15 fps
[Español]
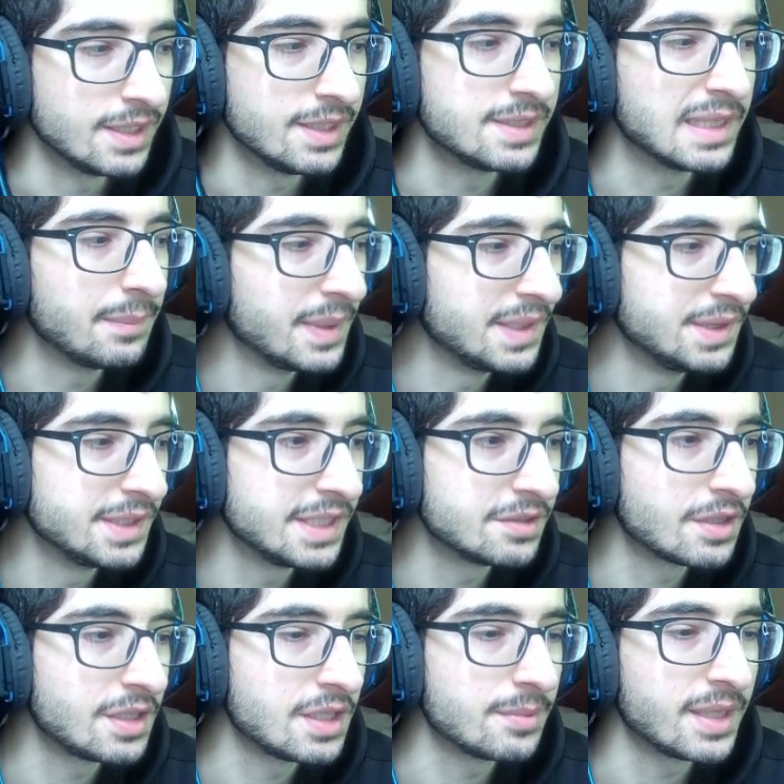Y
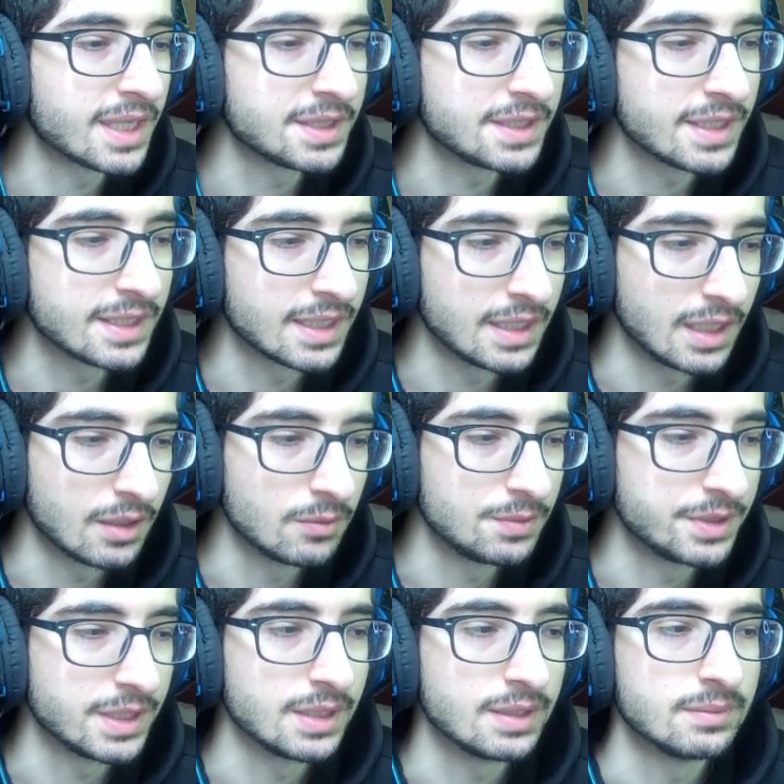dependiendo del nivel que tenga la
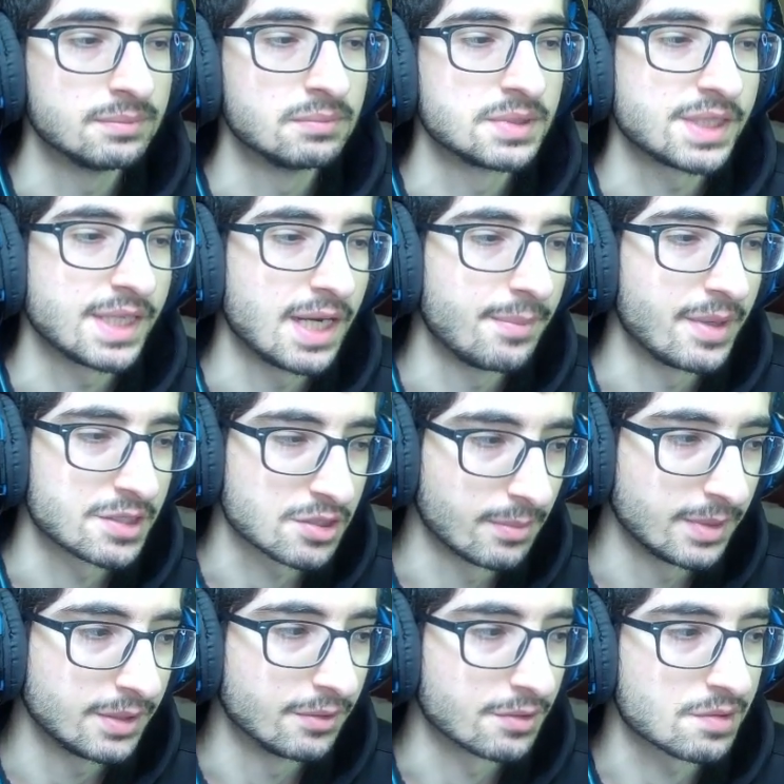ulti será más o
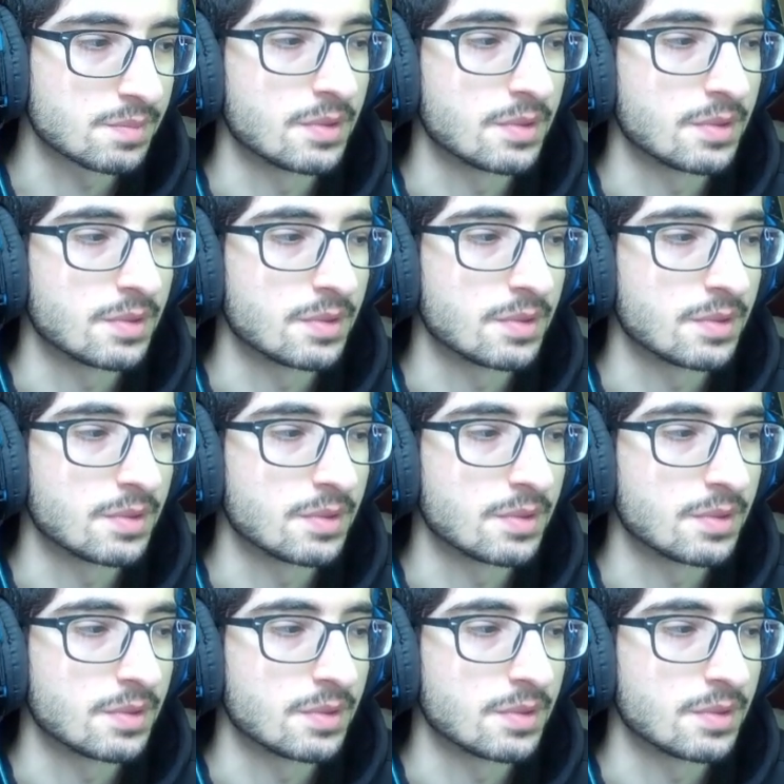menos,